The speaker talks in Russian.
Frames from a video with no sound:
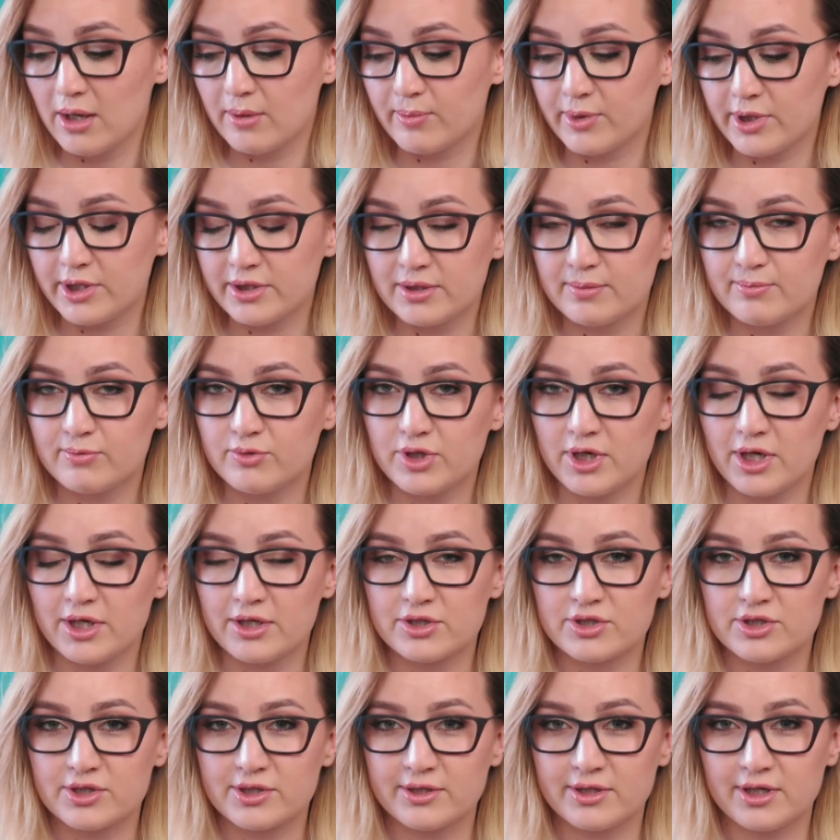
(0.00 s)
Поэтому я
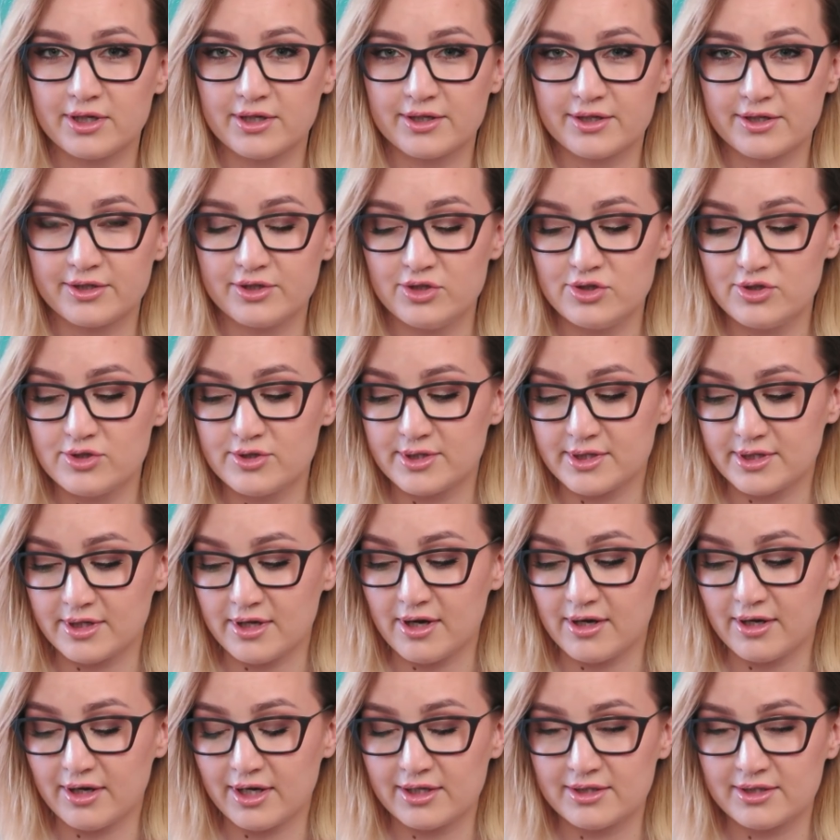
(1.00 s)
решила ограничиться как